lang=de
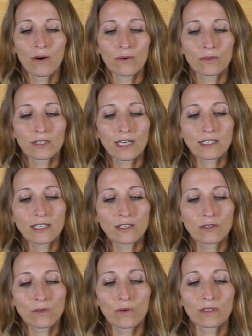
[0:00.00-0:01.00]
Und das
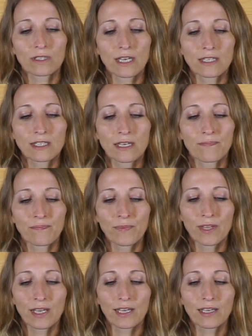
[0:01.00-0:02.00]
ist so, dass
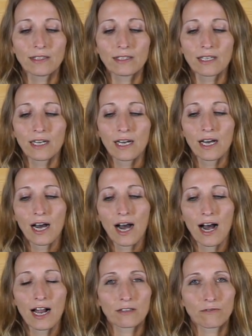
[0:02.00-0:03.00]

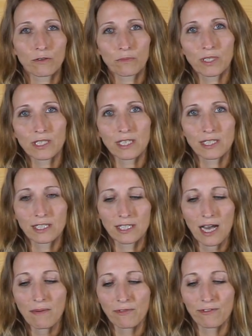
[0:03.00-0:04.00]
Inhalt von diesen
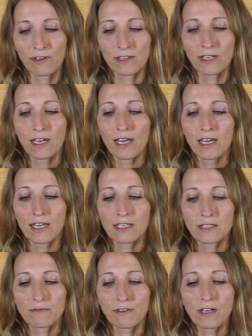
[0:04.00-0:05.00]
Zapfen
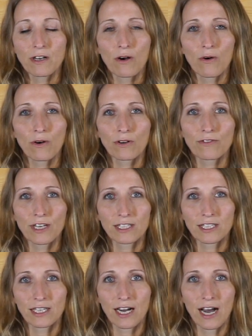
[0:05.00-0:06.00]
ist viel
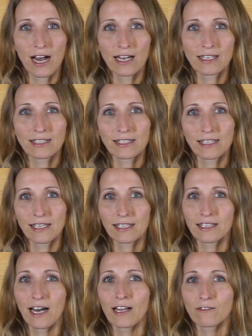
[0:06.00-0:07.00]
hochwertiger als die
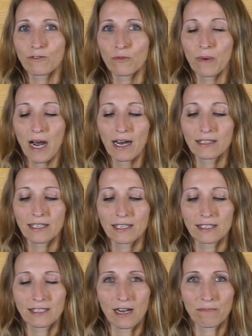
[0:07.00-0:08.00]
Inhalt von
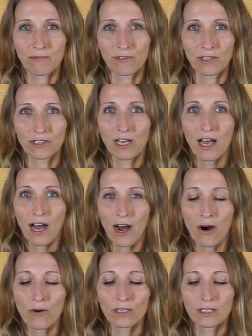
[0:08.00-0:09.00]
anderen Zapfen,
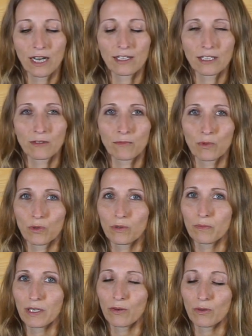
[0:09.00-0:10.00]
auch
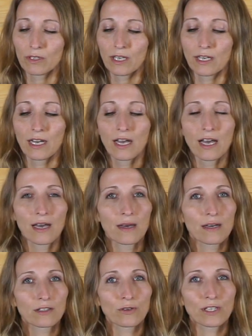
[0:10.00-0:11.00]
Tannenbäume oder
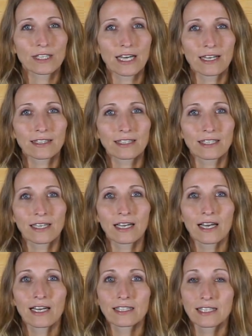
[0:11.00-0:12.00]
sogenannte
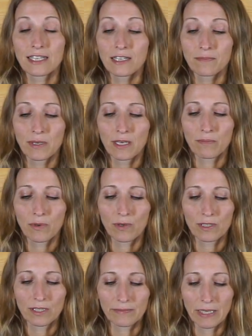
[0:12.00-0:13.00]

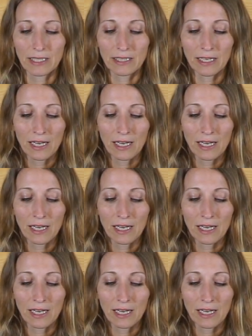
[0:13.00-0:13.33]
Zirbelbäume.